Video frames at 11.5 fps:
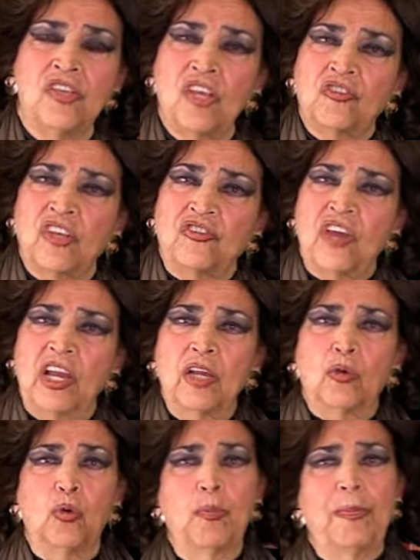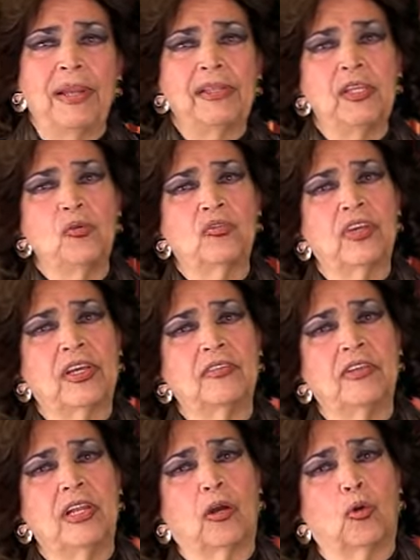Y es que echarle culpa al niño sé que
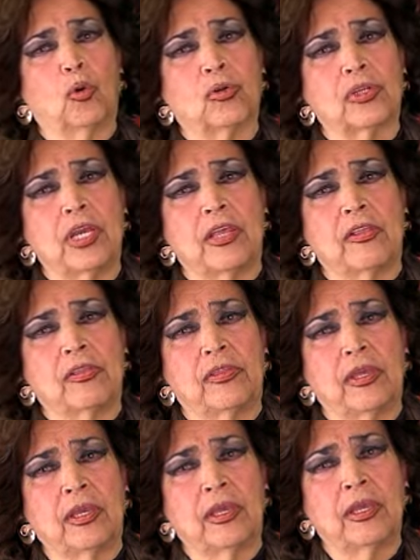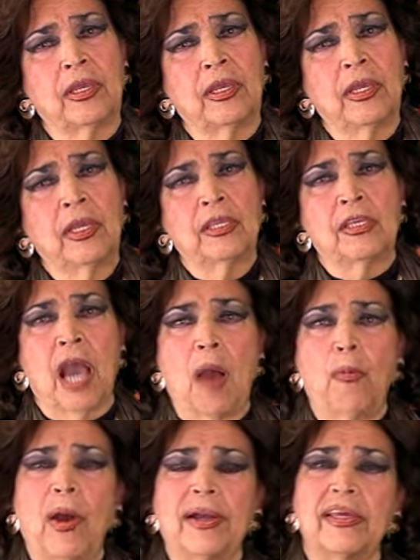es de la corriente.
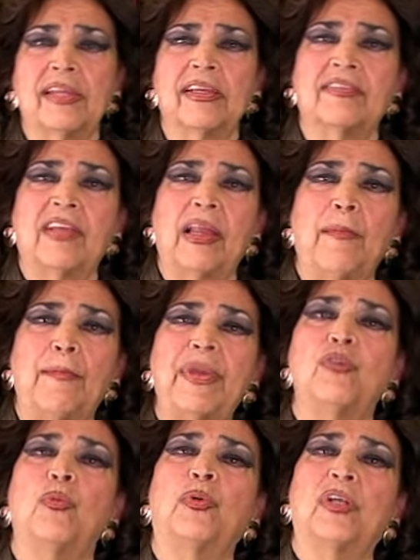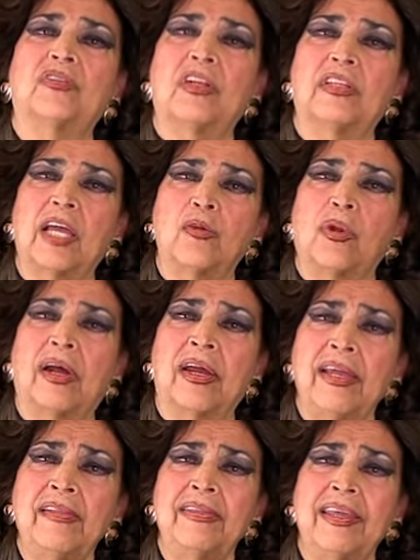Ya voy a creer que ese lampiño puede hacer daño a la
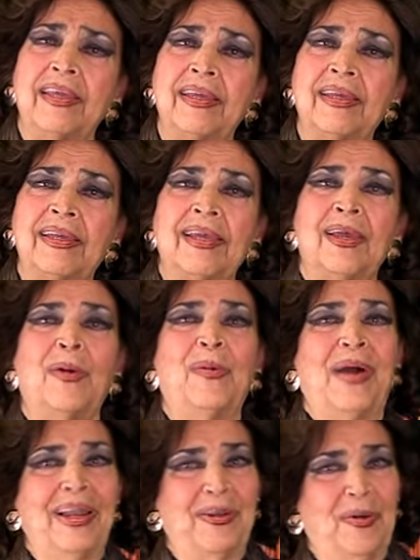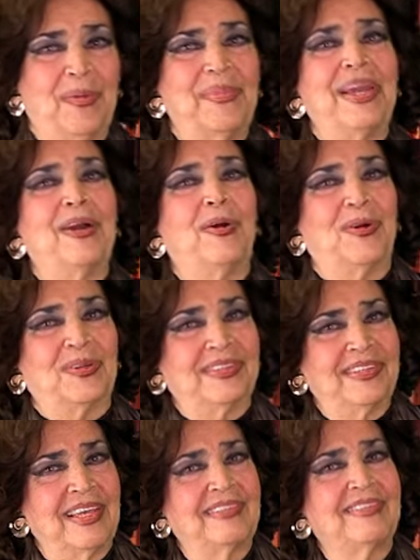gente. O a lo mejor
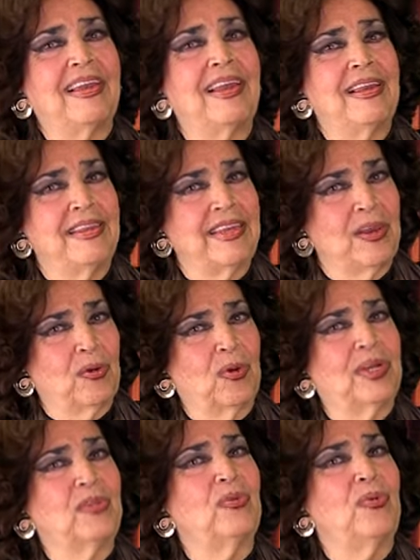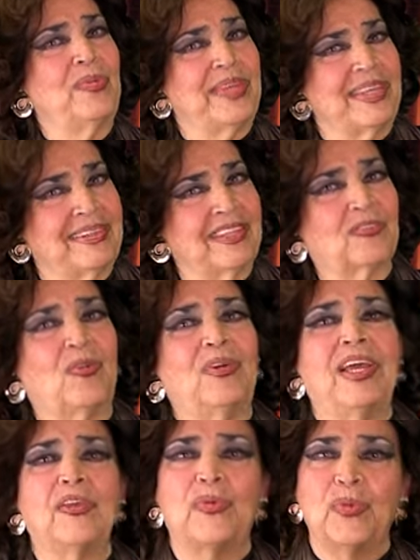si es el hijo que tuviste
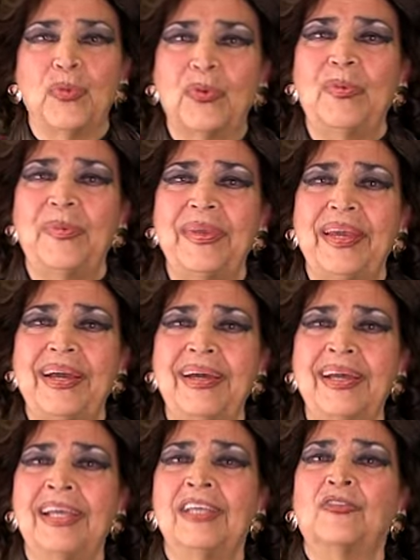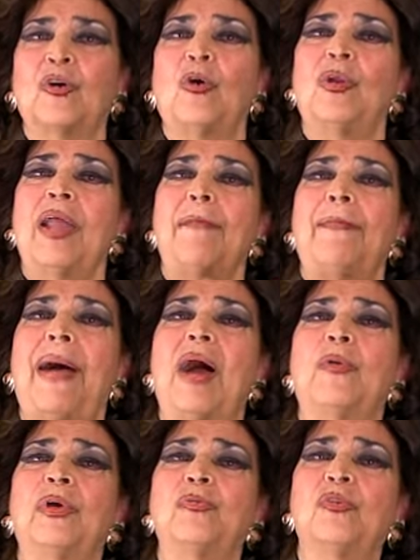con la lluvia, sola
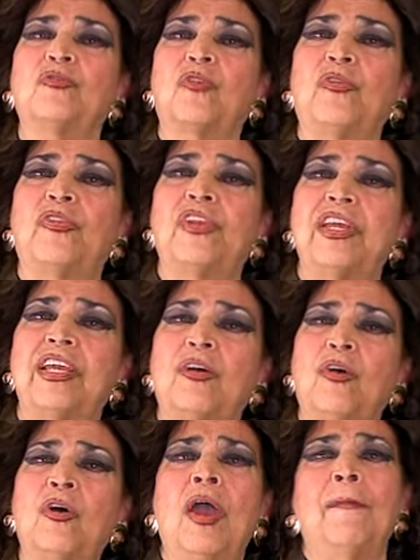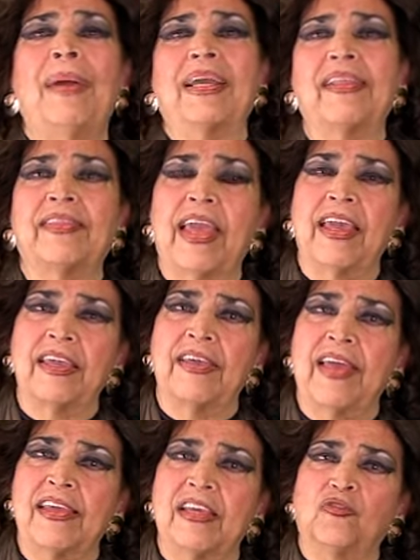pau en tu escondrijo para que tenga
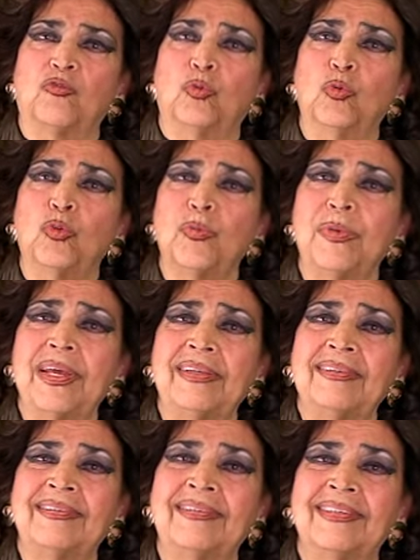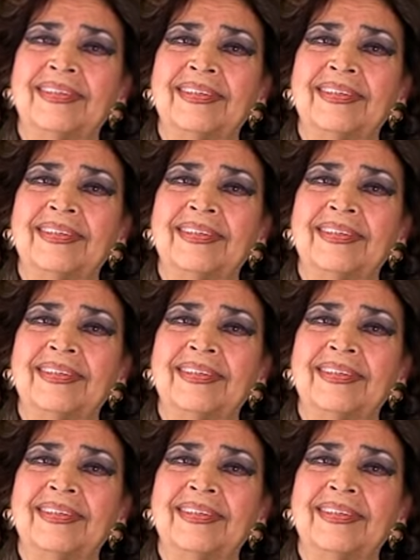ideas turbias.